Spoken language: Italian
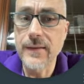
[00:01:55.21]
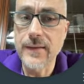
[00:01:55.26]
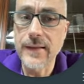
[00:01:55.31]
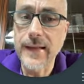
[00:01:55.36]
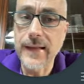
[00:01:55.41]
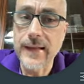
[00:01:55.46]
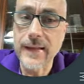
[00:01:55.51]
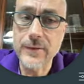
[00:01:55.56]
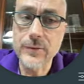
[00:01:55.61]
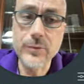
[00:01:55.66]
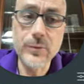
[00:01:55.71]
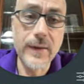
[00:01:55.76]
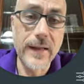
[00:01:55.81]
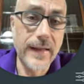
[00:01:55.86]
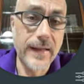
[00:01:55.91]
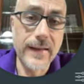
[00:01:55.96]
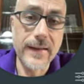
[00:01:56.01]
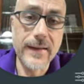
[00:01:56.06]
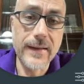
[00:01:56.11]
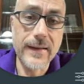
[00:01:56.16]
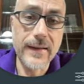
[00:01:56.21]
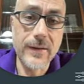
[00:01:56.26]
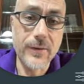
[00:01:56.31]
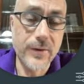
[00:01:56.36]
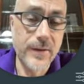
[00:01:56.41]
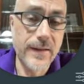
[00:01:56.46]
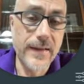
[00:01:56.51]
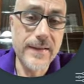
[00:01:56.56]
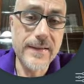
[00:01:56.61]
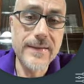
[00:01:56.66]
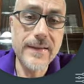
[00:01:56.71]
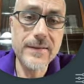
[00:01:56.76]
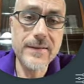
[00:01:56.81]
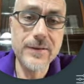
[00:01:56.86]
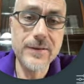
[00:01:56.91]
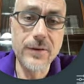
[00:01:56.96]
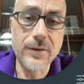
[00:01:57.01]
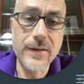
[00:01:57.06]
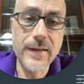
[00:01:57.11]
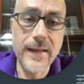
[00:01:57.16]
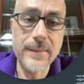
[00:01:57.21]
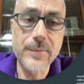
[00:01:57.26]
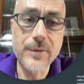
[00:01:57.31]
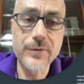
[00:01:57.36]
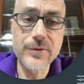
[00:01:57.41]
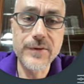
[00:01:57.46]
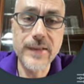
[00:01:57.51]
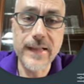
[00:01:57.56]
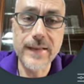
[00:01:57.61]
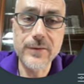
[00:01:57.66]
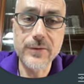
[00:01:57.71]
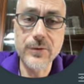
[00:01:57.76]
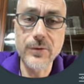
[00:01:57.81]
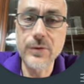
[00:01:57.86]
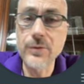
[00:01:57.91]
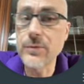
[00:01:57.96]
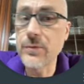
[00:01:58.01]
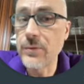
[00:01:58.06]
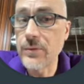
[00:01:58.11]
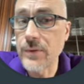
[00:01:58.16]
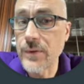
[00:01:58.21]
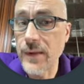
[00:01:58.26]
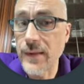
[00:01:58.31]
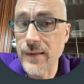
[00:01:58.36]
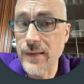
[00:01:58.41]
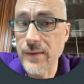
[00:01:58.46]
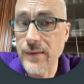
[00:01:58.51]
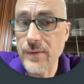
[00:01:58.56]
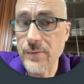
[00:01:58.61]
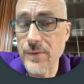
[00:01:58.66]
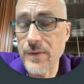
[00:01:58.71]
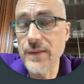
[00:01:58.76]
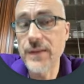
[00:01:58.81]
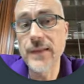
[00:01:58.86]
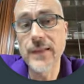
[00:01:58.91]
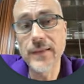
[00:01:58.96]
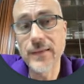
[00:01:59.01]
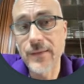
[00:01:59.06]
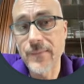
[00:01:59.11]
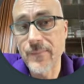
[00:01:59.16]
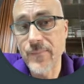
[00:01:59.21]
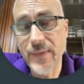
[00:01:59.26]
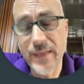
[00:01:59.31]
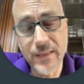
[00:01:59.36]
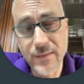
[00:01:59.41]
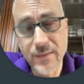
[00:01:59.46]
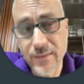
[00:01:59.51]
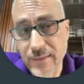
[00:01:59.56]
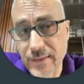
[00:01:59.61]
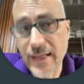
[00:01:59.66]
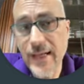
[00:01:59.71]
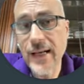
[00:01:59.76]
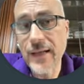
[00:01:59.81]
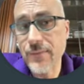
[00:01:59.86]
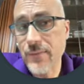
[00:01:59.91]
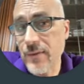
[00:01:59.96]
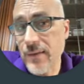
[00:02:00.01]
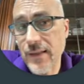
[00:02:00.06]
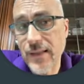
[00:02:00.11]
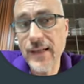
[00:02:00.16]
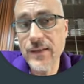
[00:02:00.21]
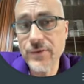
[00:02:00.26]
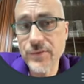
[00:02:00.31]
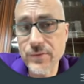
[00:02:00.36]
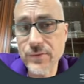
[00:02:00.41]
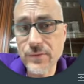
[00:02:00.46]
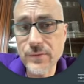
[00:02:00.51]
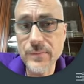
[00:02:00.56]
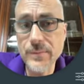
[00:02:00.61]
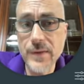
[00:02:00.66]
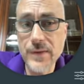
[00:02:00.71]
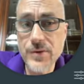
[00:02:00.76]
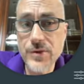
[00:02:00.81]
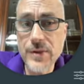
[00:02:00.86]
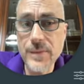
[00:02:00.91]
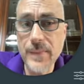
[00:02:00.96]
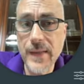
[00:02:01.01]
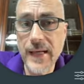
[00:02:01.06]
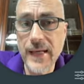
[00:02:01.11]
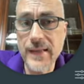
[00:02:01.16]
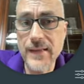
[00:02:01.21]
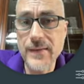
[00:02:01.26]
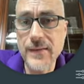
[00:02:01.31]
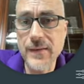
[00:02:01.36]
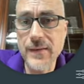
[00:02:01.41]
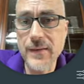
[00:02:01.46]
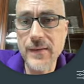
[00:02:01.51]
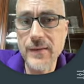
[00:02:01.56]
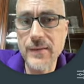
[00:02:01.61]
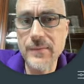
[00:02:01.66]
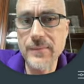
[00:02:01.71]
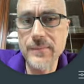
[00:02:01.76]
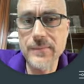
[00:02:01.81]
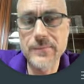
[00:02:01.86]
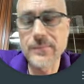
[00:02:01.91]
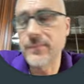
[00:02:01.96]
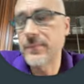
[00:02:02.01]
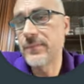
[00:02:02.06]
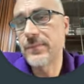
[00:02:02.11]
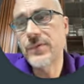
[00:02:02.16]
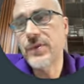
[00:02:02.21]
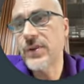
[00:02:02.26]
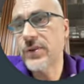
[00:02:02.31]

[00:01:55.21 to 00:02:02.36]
la tua organizzazione abbia usato Google, quindi eh, Drive, Classroom, Gmail. Mm, ci